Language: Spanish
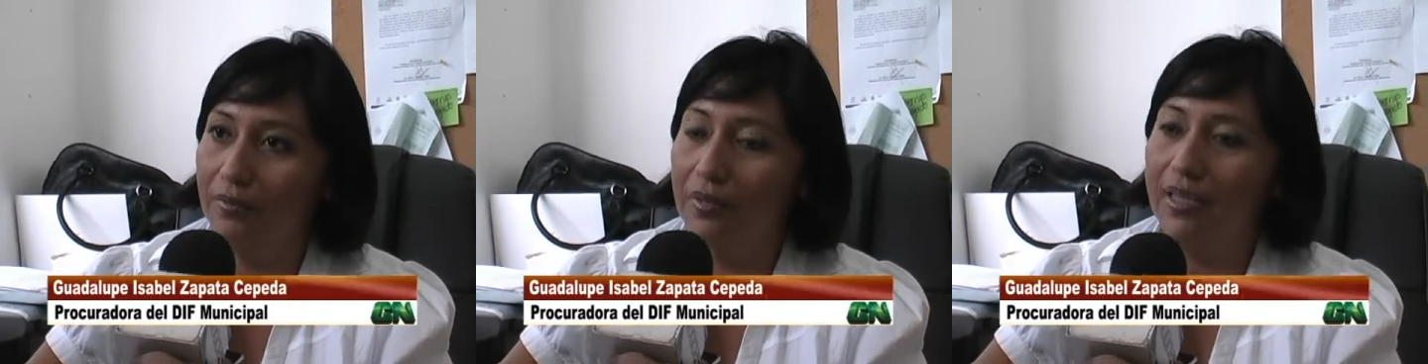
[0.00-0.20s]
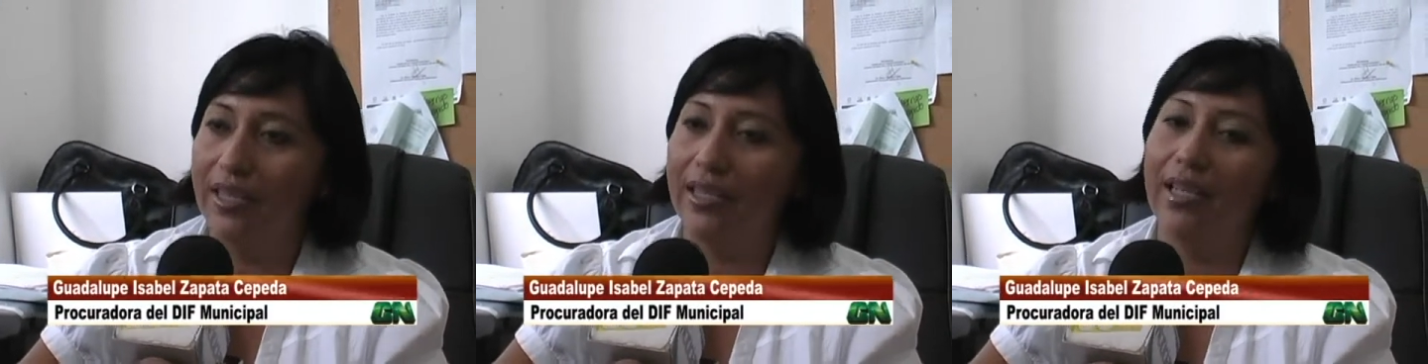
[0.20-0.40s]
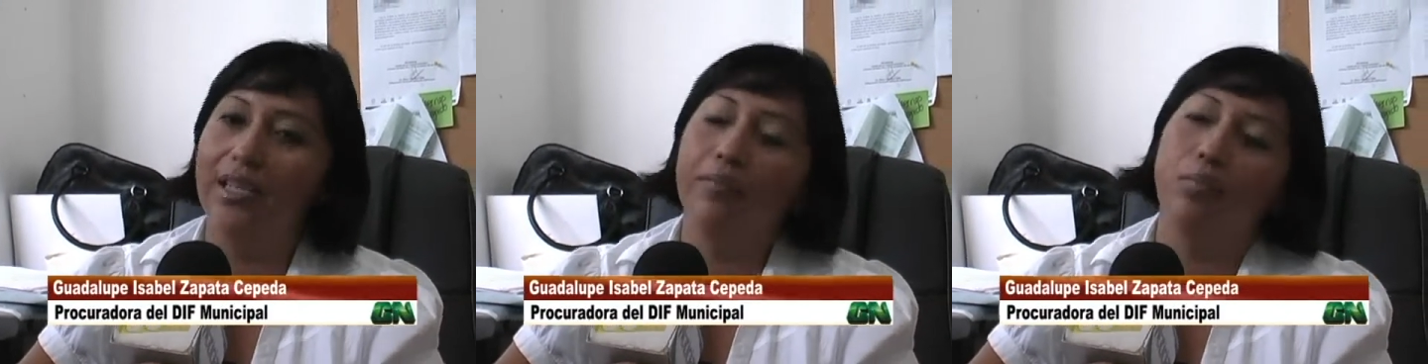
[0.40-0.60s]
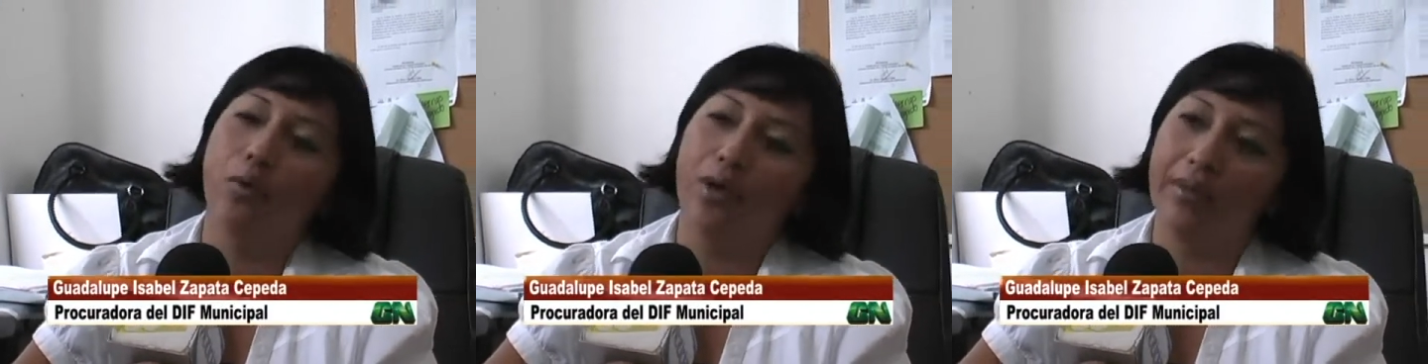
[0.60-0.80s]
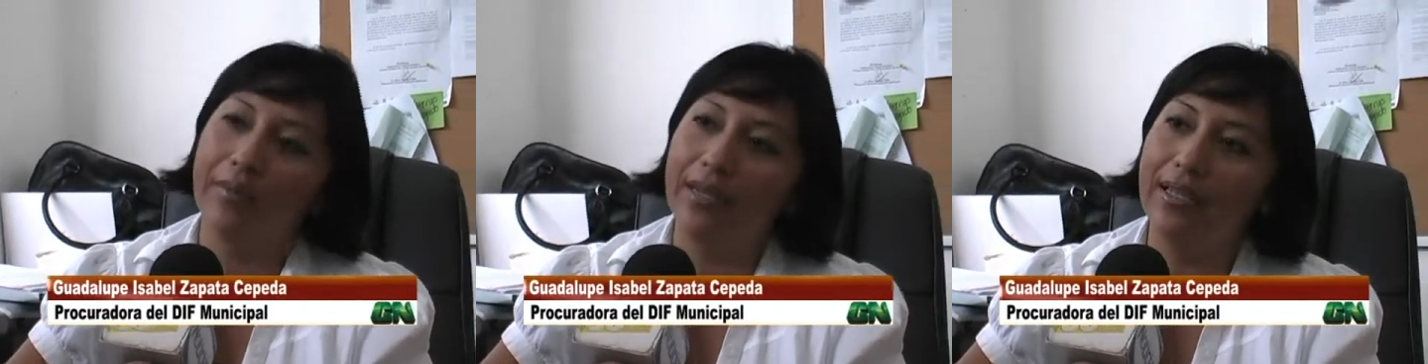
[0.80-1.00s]
Más que nada
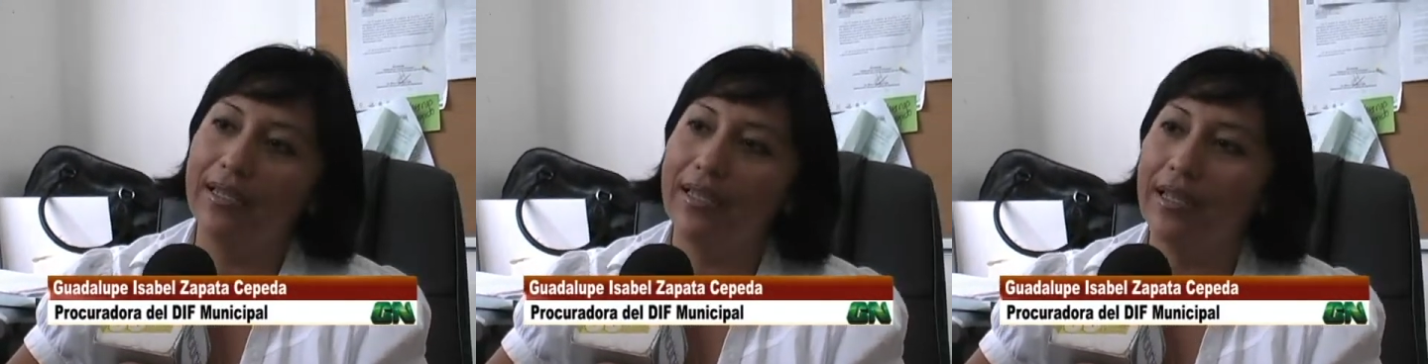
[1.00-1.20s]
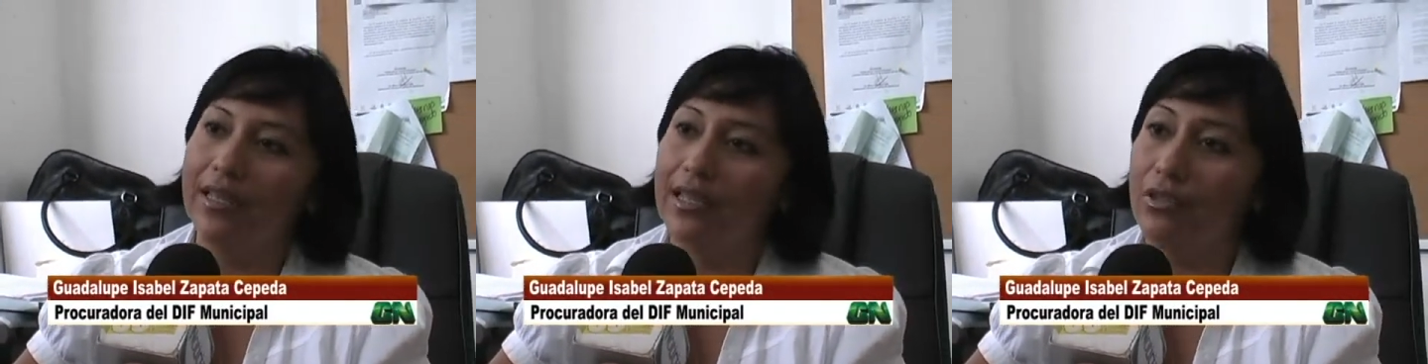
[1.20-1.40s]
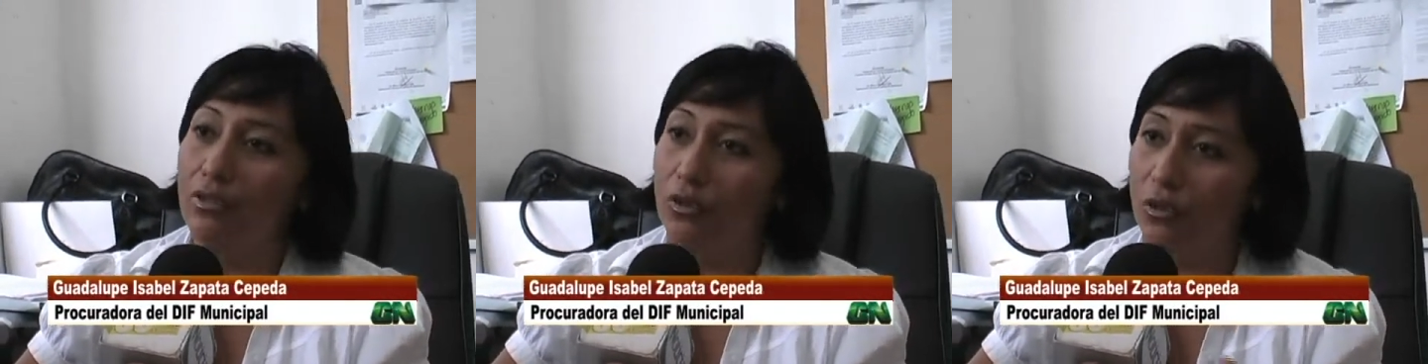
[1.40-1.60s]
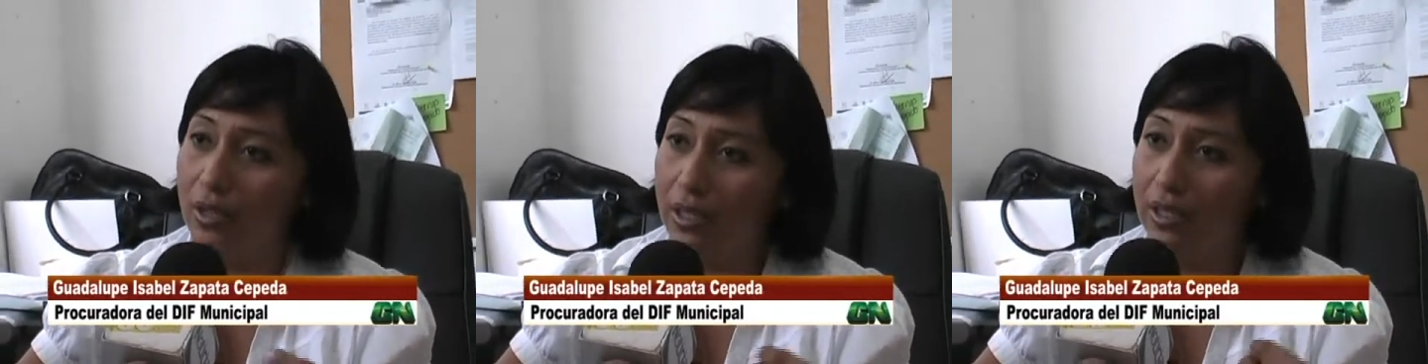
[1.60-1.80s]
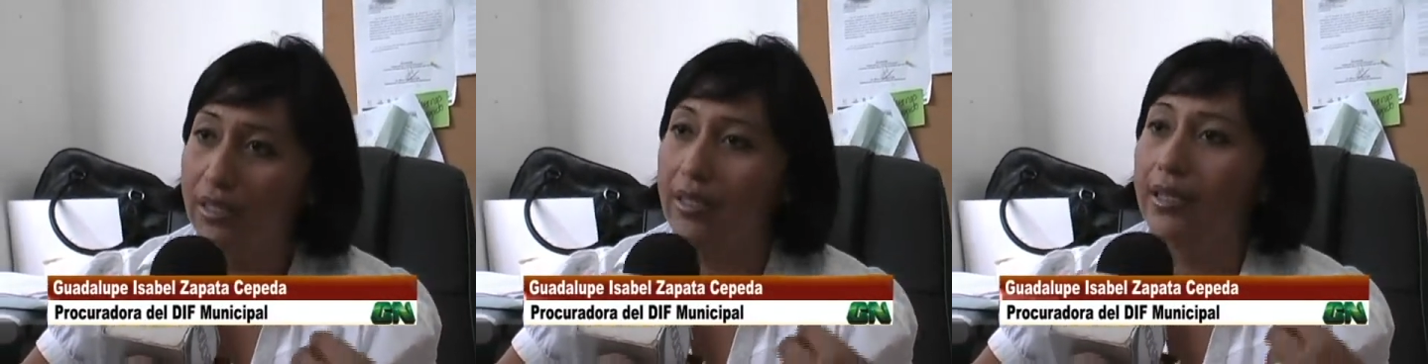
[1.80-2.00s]
por rebeldía, ellos son los
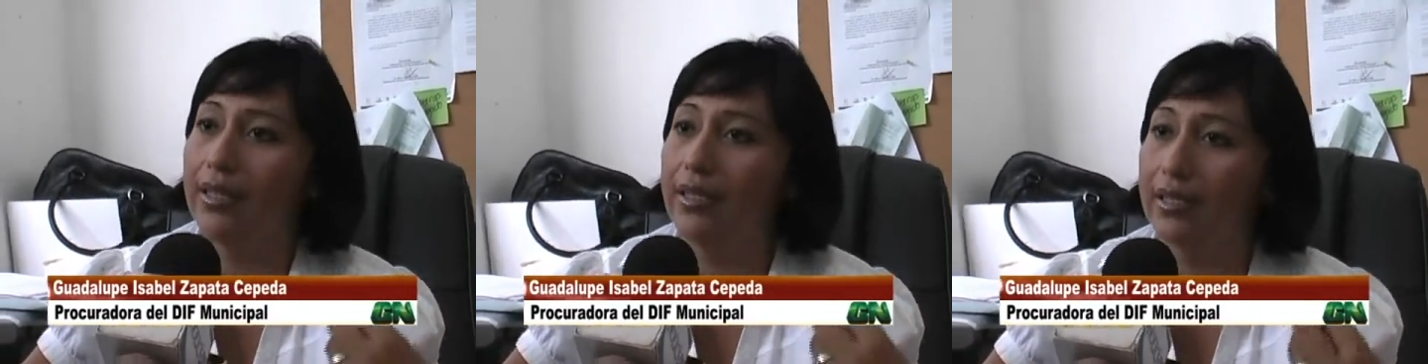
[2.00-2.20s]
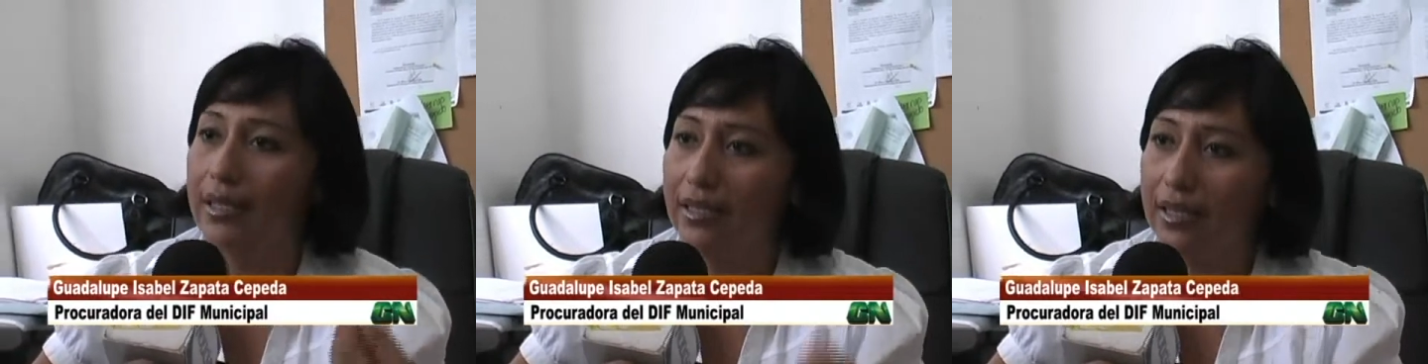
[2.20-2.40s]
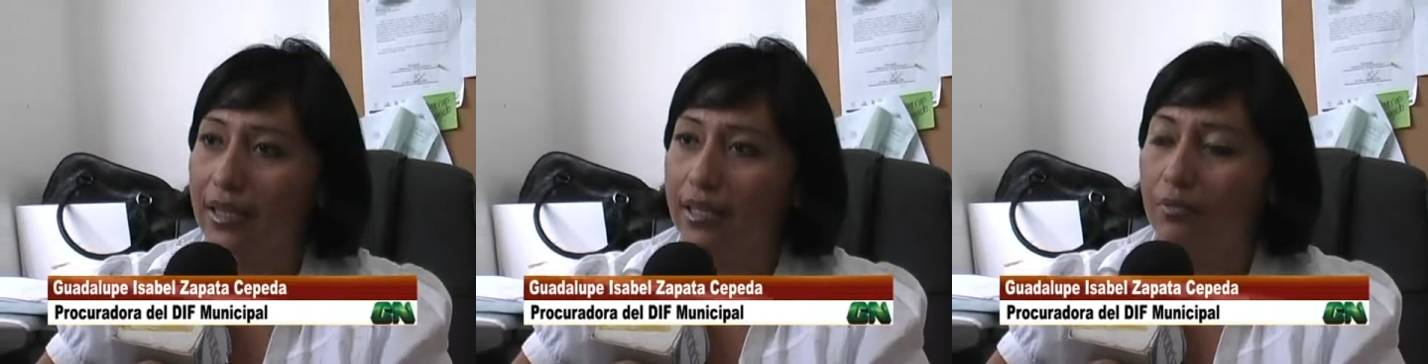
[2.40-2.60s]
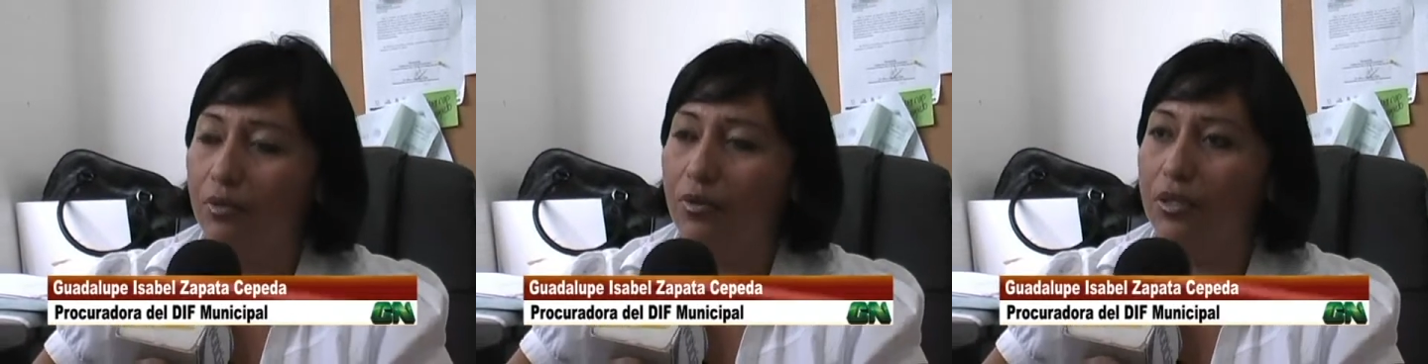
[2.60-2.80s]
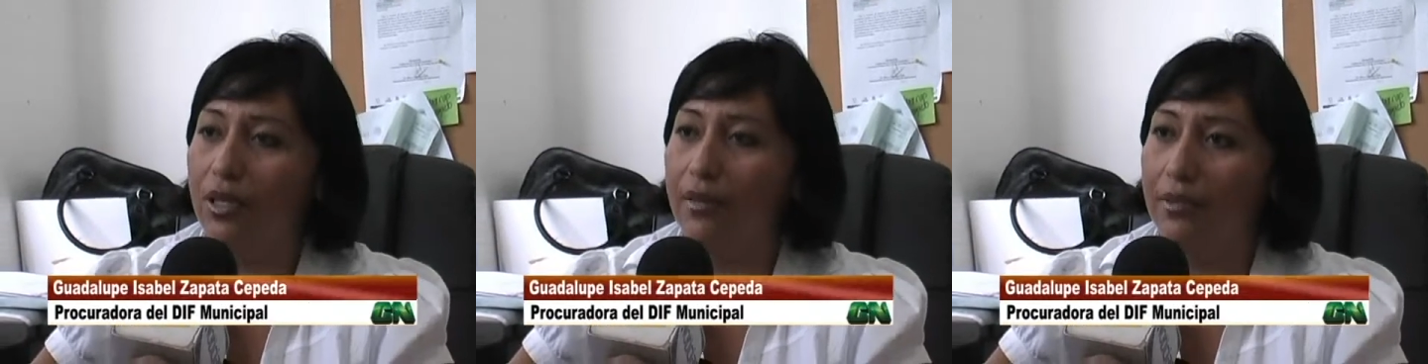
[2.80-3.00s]
que tienen que hacerse
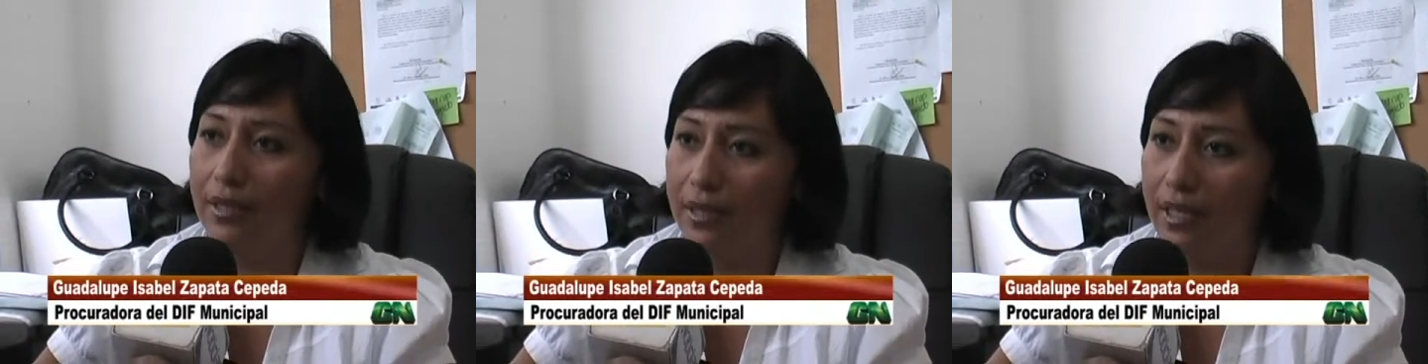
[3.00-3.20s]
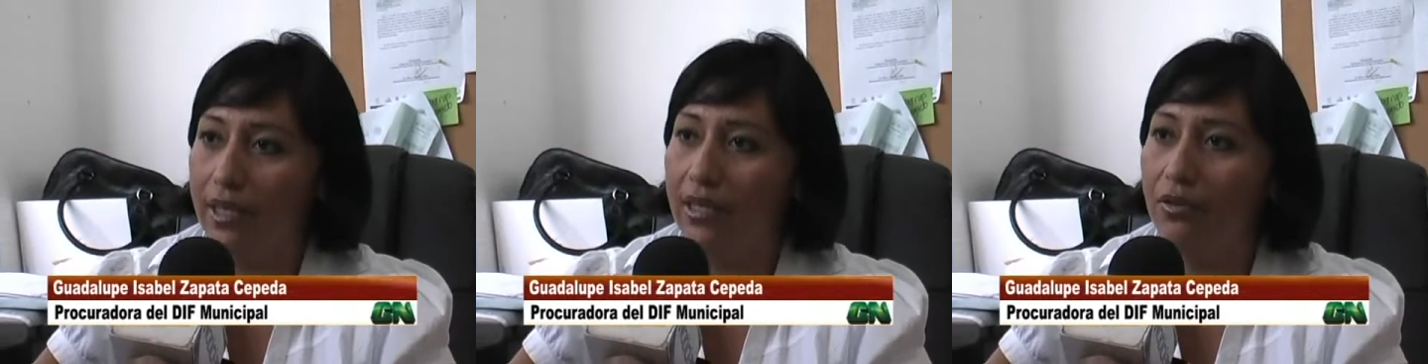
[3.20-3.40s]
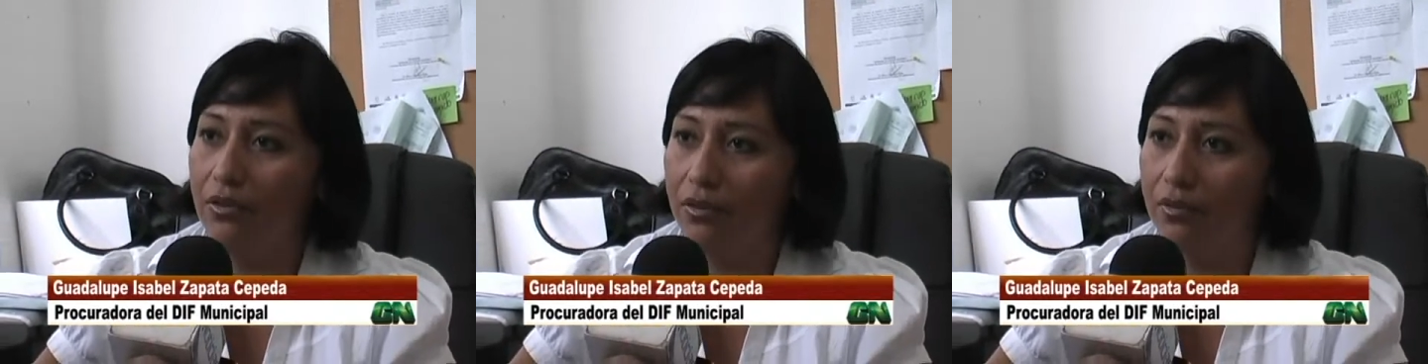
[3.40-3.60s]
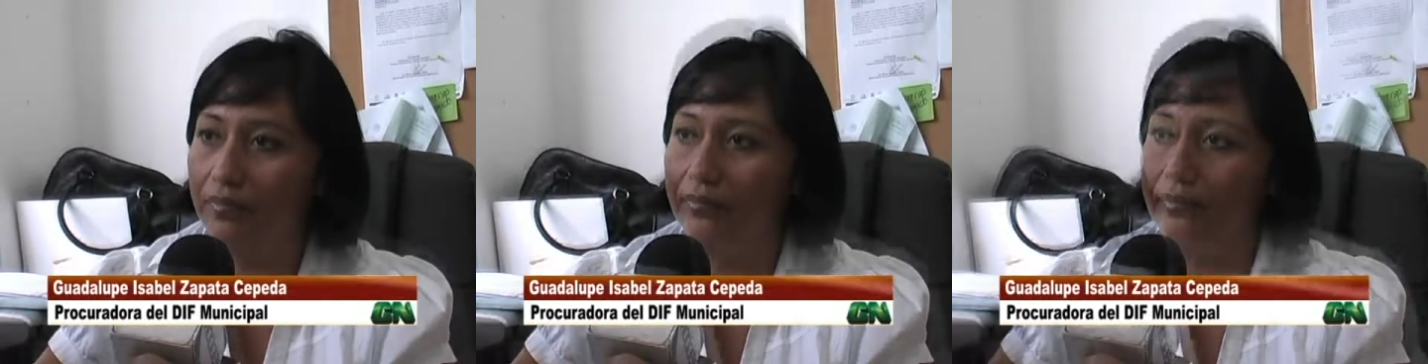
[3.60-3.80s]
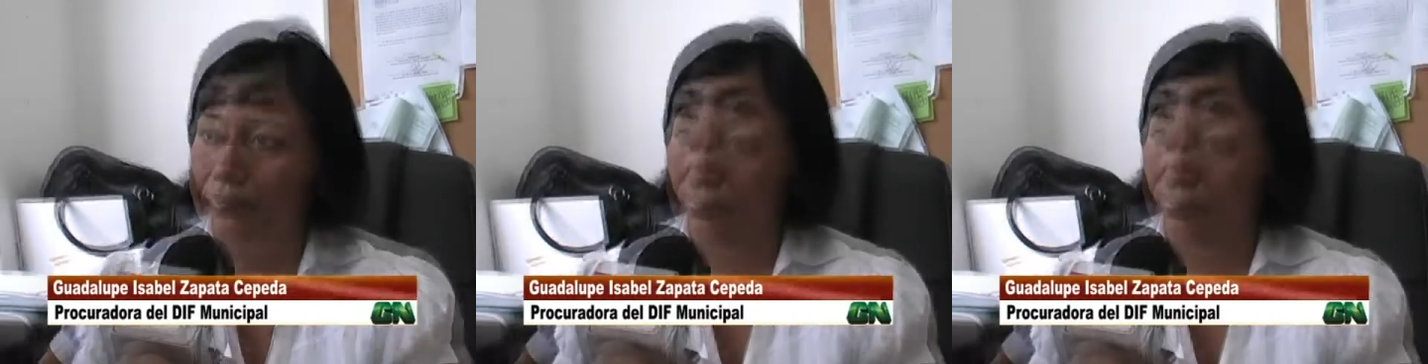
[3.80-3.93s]
responsables de ellos.